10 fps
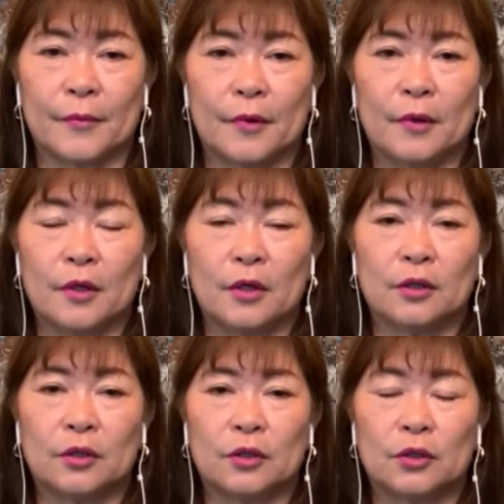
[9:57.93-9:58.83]
ね。
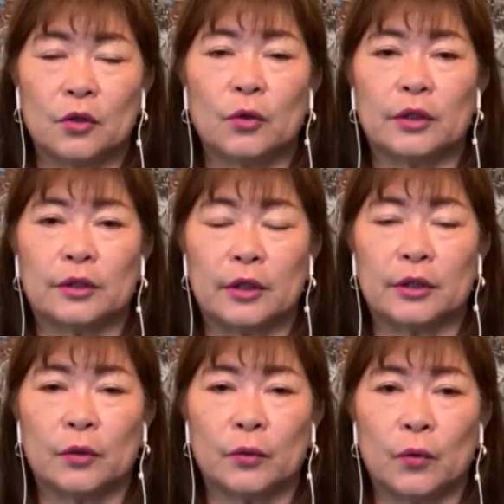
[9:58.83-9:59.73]
そうですね。
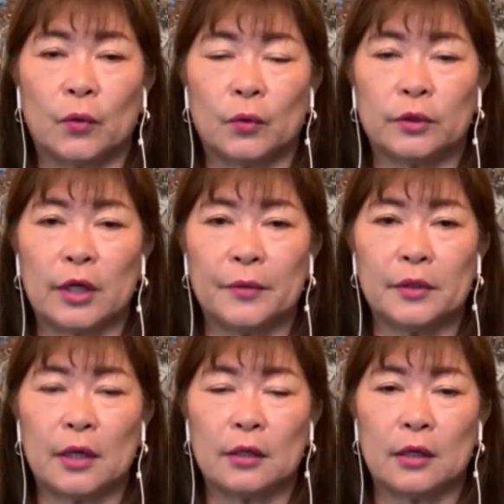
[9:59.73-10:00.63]
その、
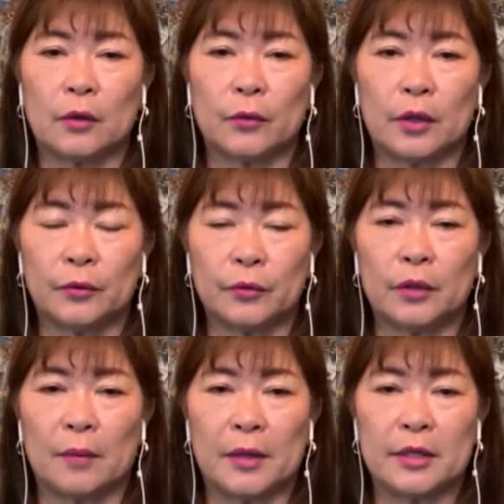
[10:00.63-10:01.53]
サーフィン大会をやる
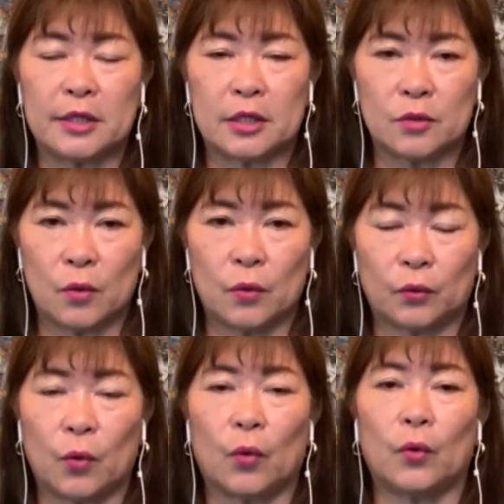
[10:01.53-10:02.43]
玉石の
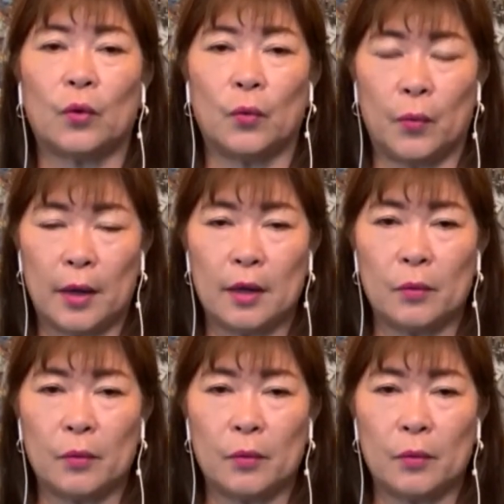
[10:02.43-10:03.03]
ところは、